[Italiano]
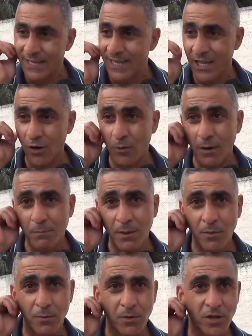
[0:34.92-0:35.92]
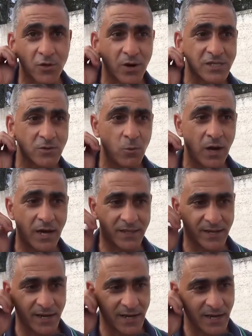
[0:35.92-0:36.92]
E abbiamo provato la
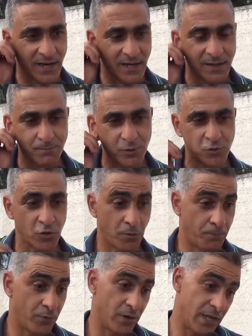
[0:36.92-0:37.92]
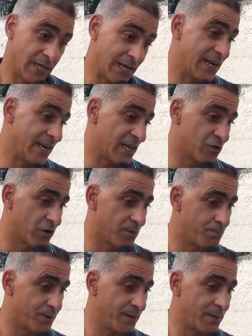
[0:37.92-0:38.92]
squadra, purtroppo l'allenatore
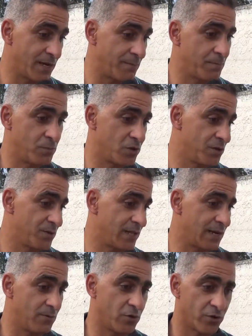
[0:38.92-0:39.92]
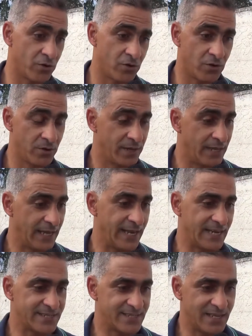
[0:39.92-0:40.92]
in prima per motivi di lavoro
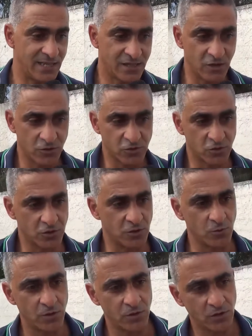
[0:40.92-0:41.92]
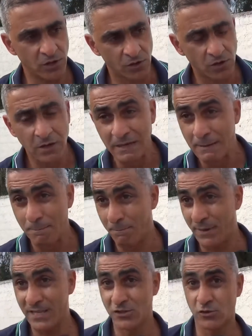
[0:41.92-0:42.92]
era assente, l'ho sostituito io.
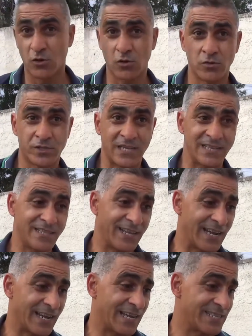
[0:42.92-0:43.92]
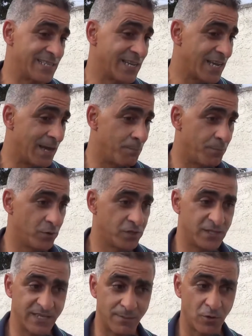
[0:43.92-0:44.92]
Penso con tanti ragazzi in campo
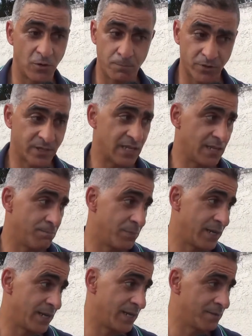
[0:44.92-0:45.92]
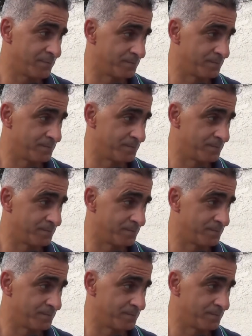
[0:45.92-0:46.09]
ci siamo comportati bene.